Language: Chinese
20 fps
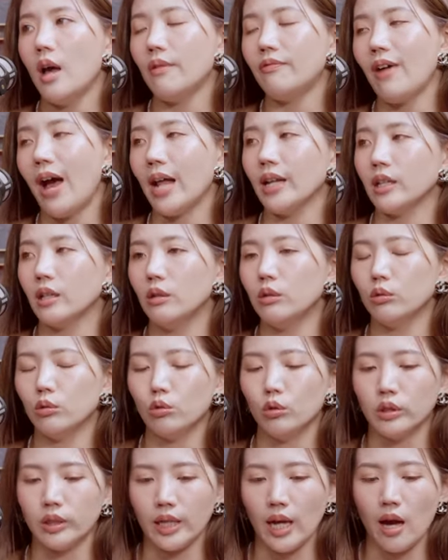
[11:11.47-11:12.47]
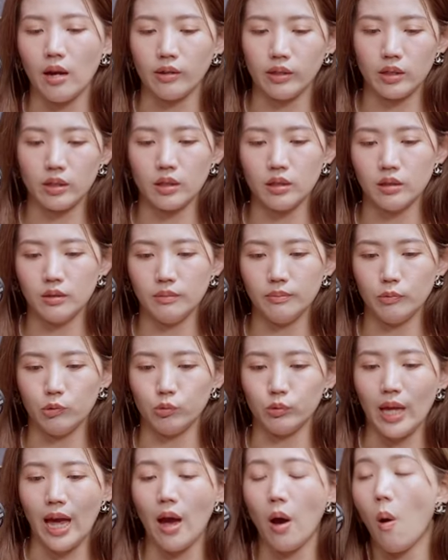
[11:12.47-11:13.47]
反而你跟我说你要一个
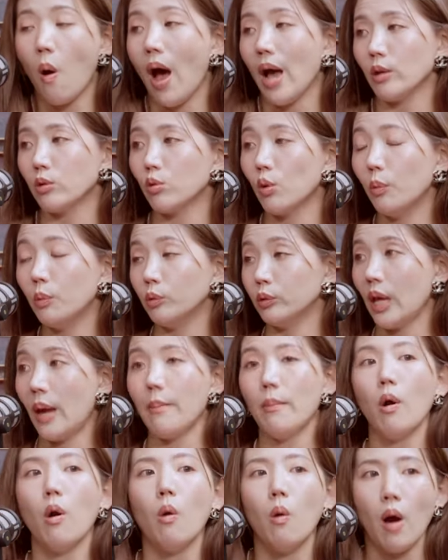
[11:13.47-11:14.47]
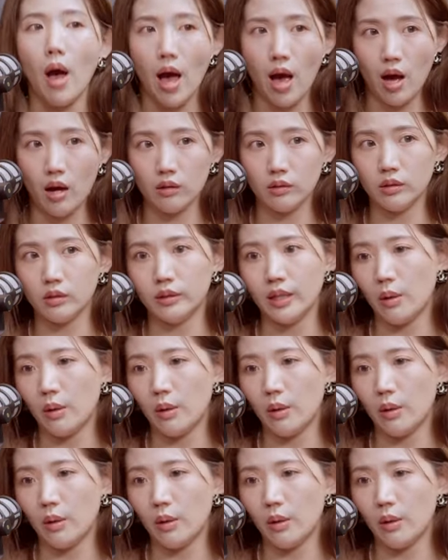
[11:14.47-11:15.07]
牡丹花，说牡丹捧花好了，